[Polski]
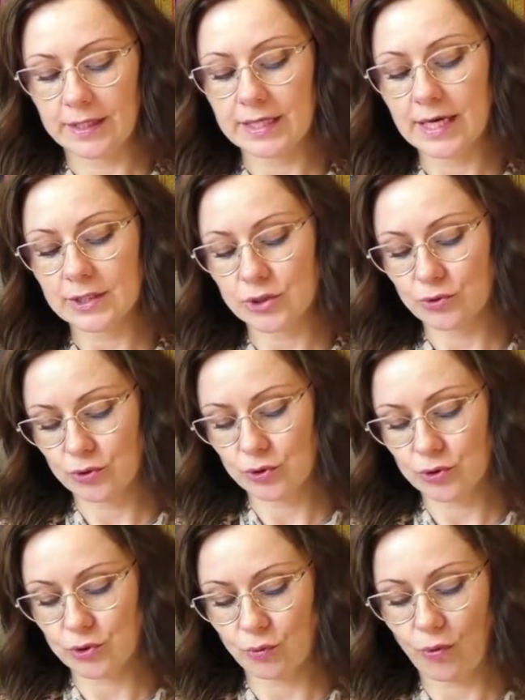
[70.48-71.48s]

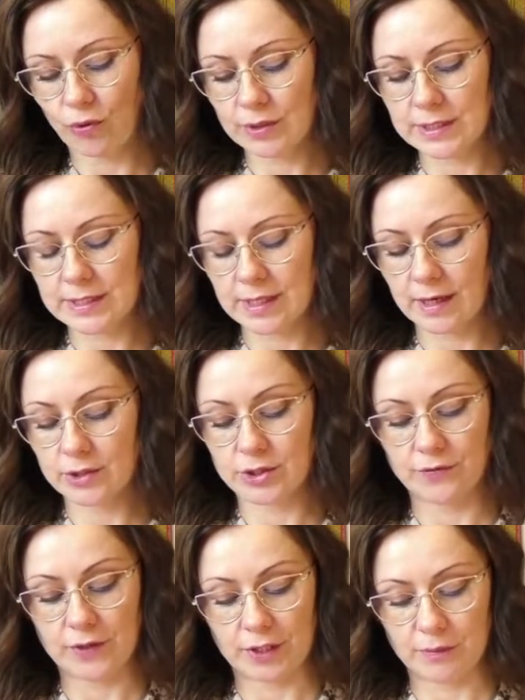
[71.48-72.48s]
Jasność słońca,
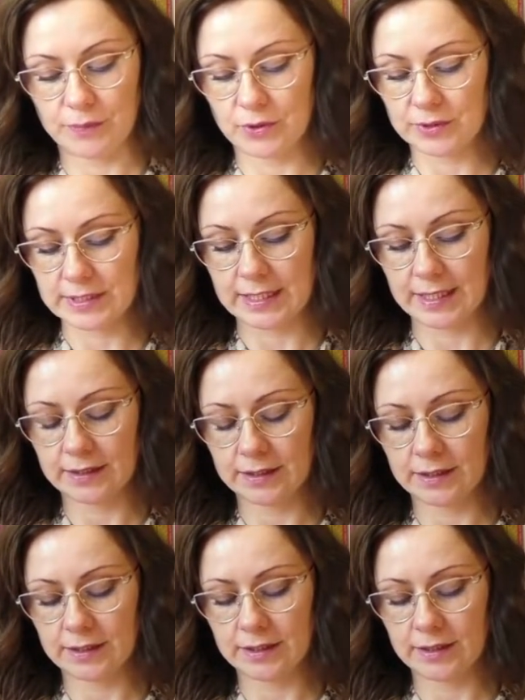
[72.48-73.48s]
dźwięk
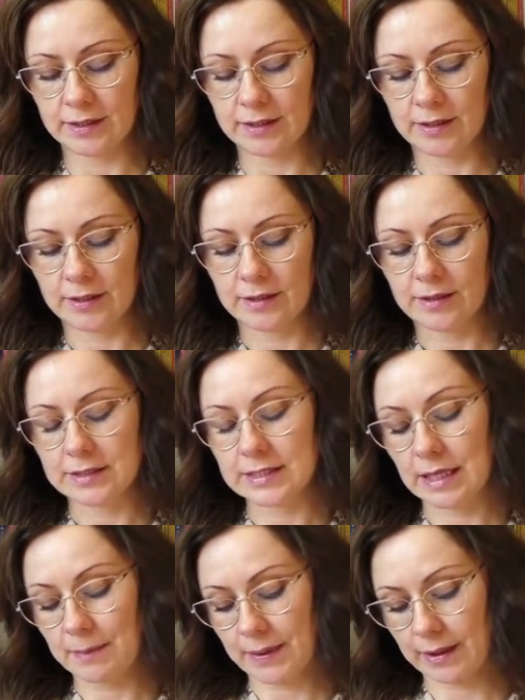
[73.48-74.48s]
piosenki,
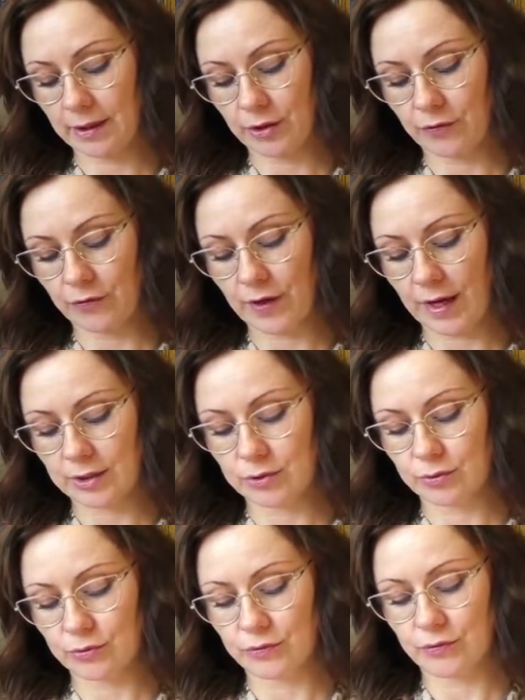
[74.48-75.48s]
zapach
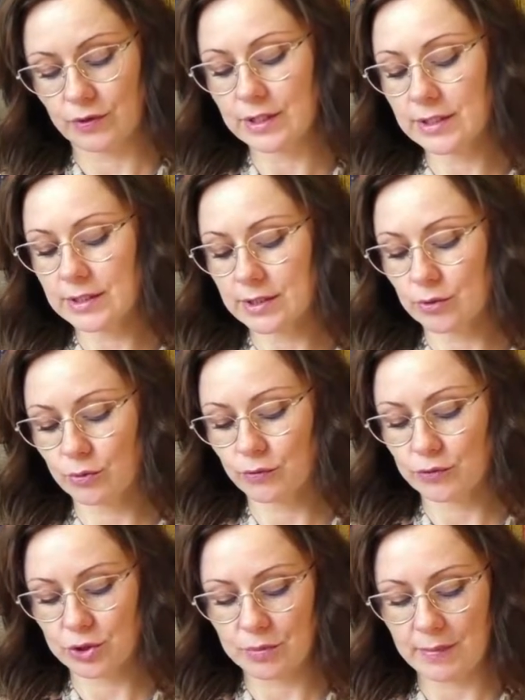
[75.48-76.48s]
kwiatów,
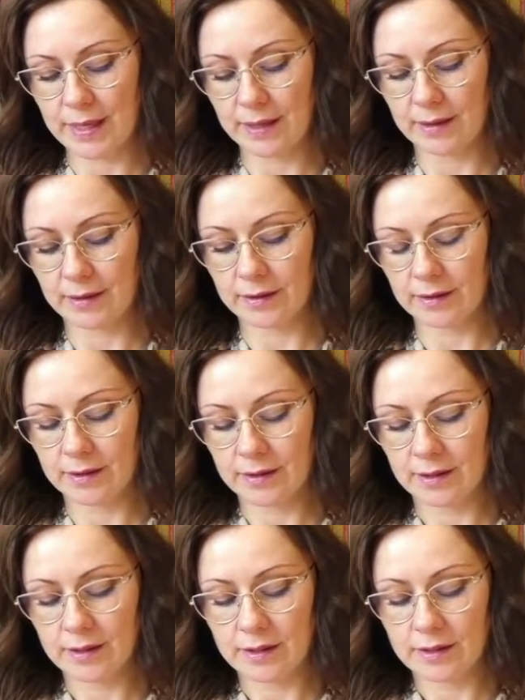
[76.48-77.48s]
listków, szmery.
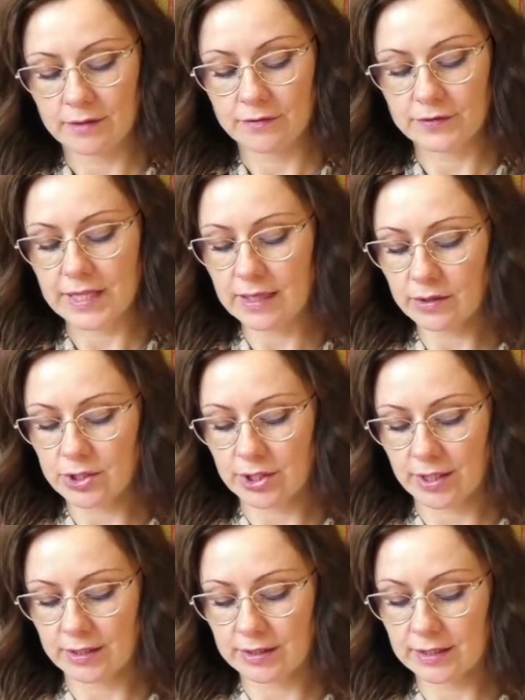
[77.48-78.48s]
W
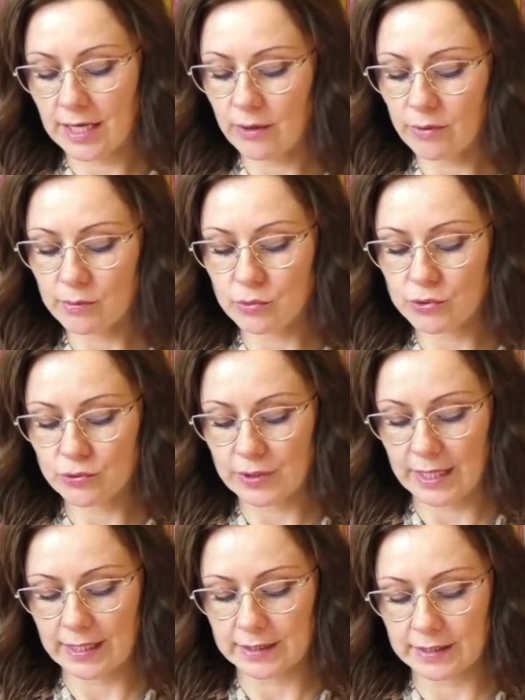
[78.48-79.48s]
tęcze tkały mu
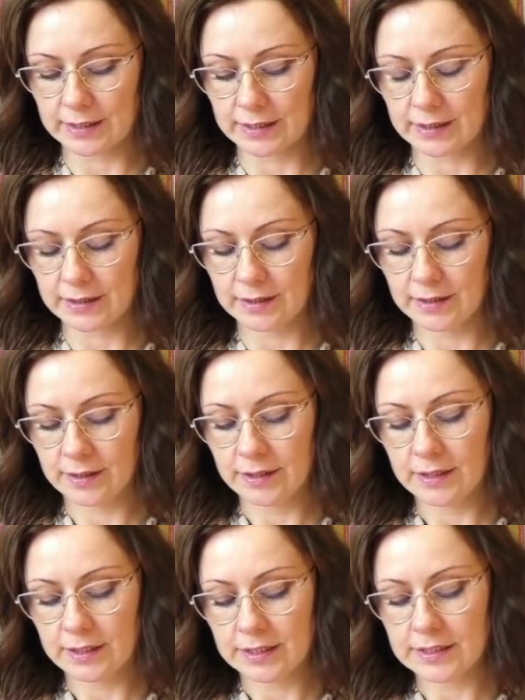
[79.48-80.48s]
sukienki
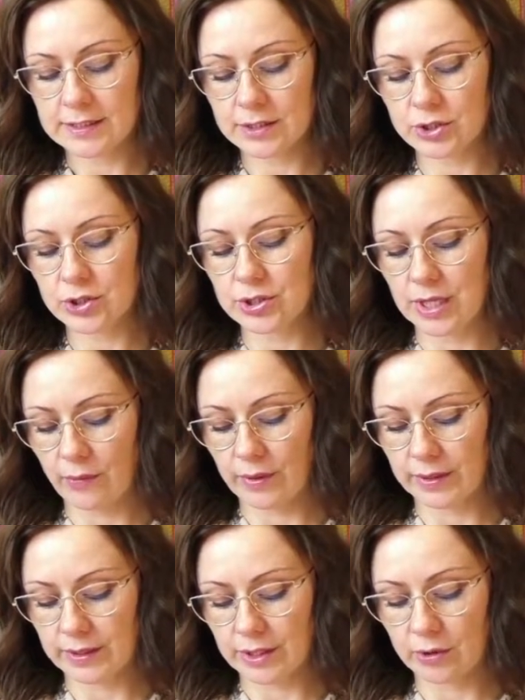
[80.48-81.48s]
i
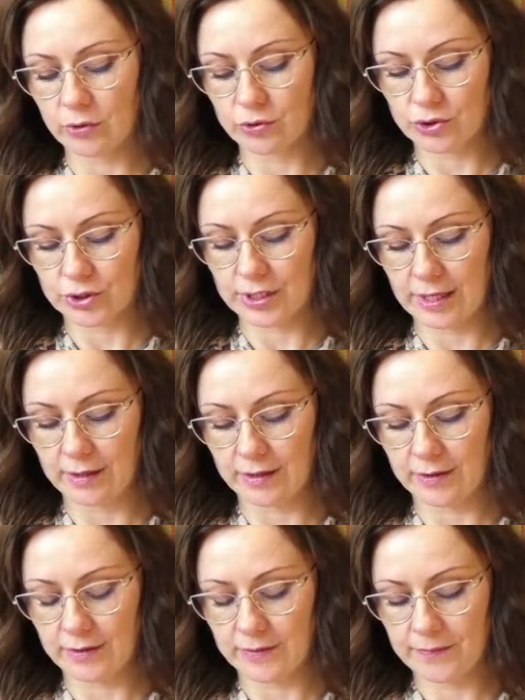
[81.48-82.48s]
skrzydełek jego
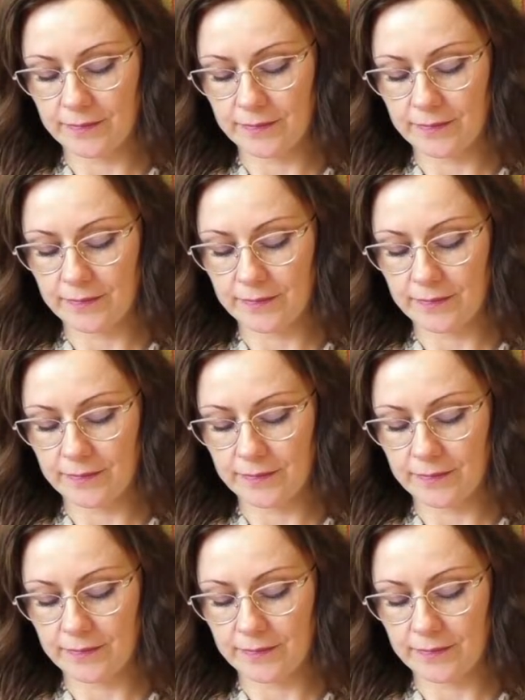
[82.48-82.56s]
cztery.